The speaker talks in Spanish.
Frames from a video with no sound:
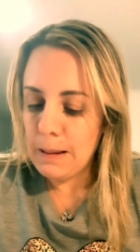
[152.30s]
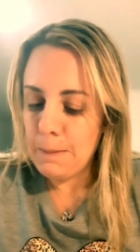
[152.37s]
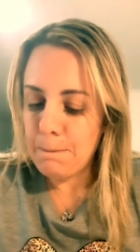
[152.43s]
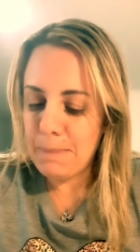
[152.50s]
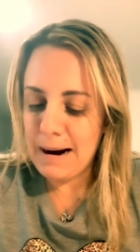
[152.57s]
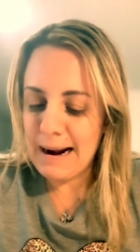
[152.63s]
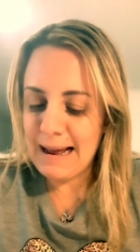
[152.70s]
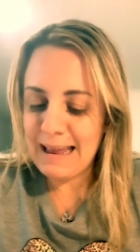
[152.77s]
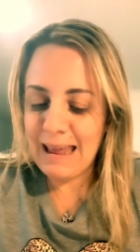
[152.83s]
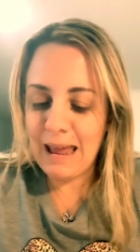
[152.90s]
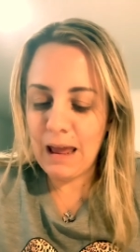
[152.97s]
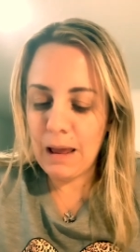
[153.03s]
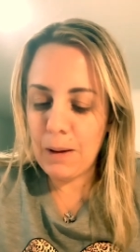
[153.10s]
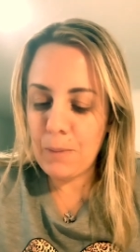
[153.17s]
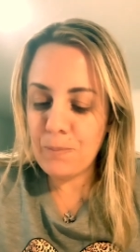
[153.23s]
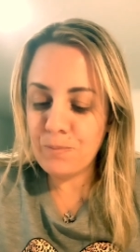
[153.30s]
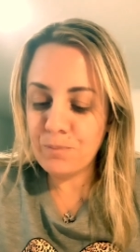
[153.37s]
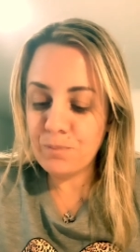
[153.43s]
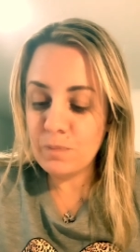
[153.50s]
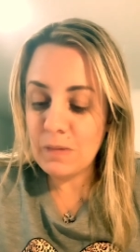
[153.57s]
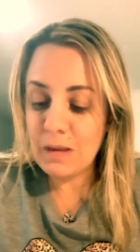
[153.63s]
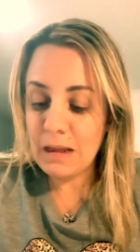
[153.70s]
para que,
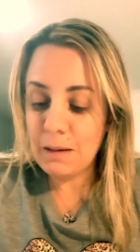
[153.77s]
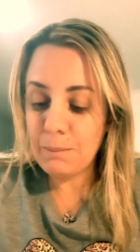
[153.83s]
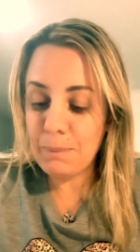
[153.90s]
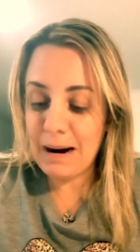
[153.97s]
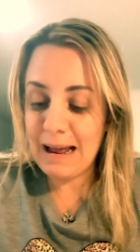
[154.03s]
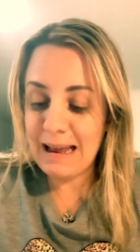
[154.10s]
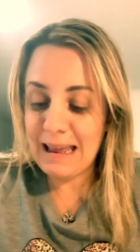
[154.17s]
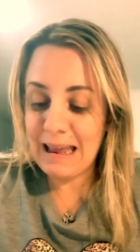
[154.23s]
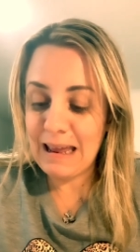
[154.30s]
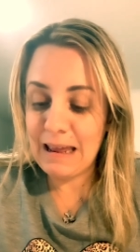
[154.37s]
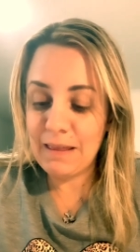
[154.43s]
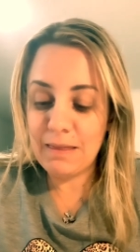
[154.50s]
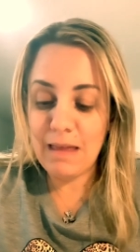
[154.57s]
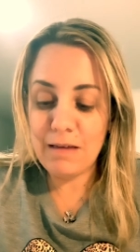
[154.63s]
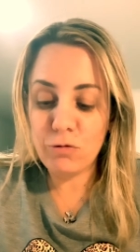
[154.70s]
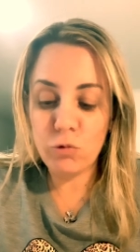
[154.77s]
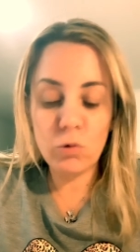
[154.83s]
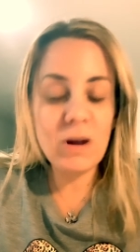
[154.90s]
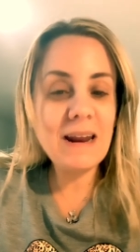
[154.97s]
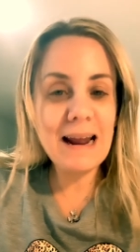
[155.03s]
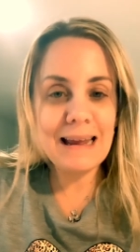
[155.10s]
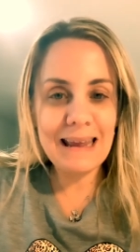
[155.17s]
mm, para que
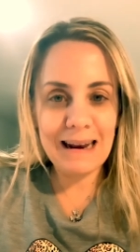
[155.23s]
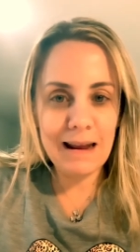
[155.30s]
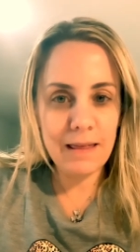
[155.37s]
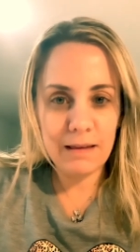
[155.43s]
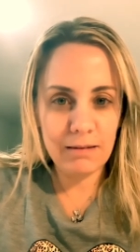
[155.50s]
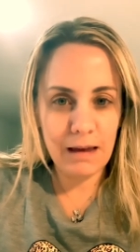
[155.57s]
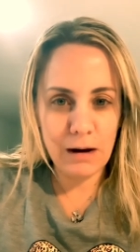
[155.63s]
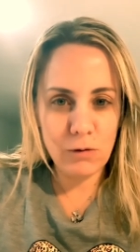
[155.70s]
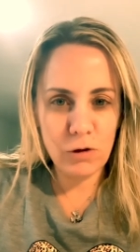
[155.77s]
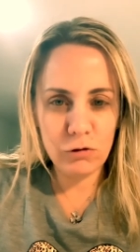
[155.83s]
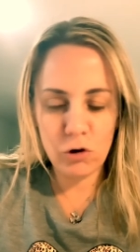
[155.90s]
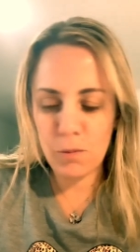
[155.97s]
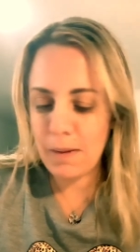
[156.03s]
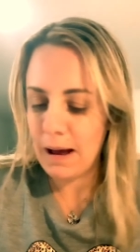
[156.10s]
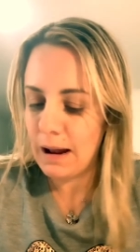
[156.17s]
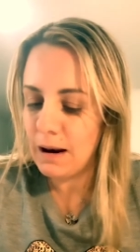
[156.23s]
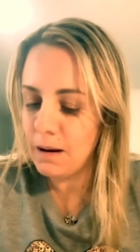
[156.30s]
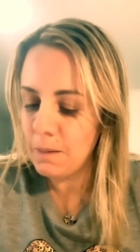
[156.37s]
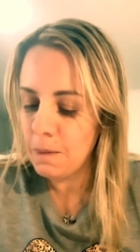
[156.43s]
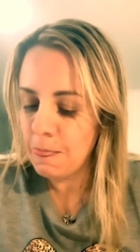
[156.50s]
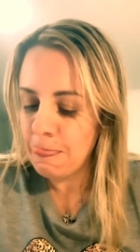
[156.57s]
destruir a quienes desean nuestro mal.